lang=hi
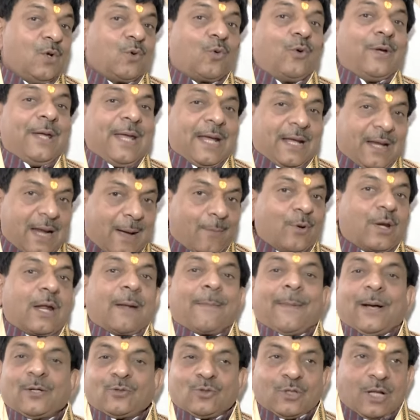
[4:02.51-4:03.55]
कोई एक नाम उनके
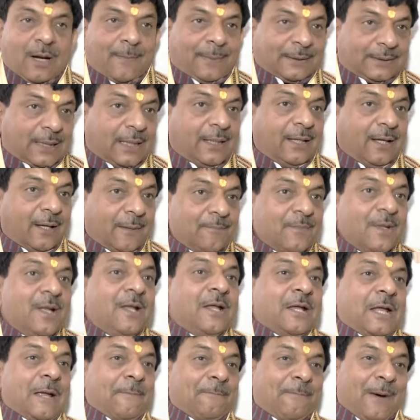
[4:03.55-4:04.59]
पास हो जरा बताइए
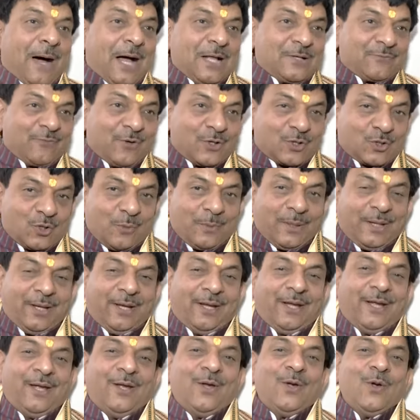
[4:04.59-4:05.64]
कि पांच वर्षों
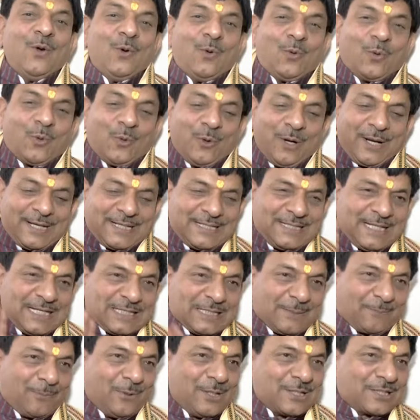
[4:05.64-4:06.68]
में उन्होंने किसी
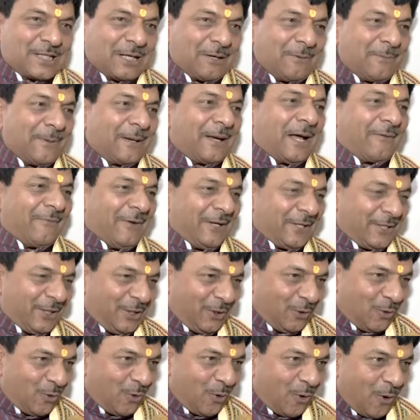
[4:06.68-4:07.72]
ऐसे पुलिसकर्मी पर कार्रवाई
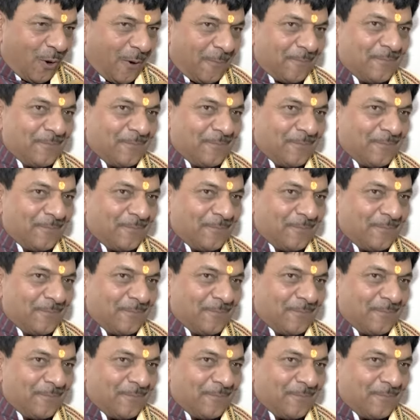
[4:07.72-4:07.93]
की हो